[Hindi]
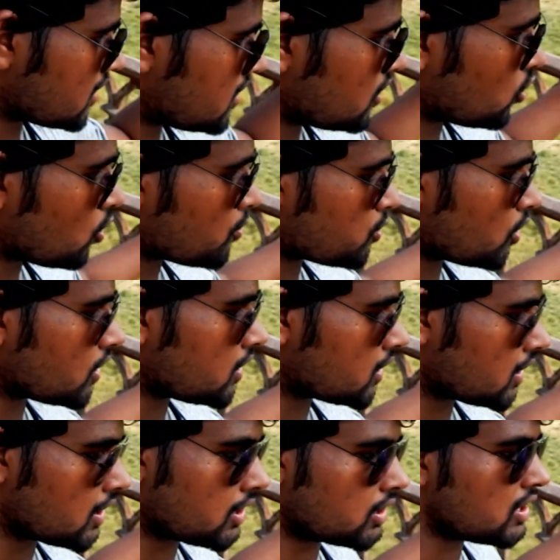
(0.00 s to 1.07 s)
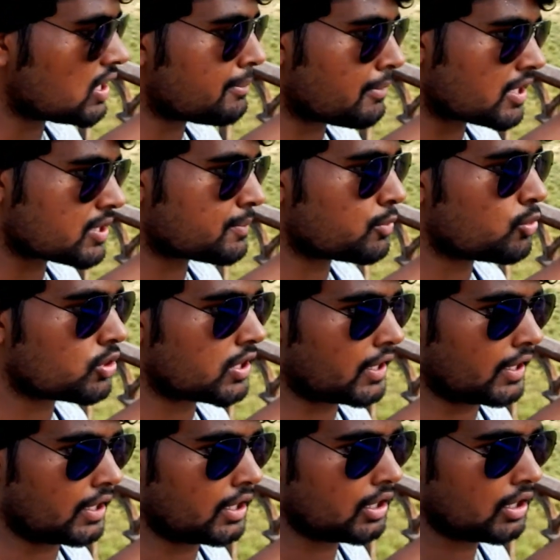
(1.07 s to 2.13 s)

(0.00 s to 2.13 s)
कितनी खूबसूरत है कितनी मजबूत है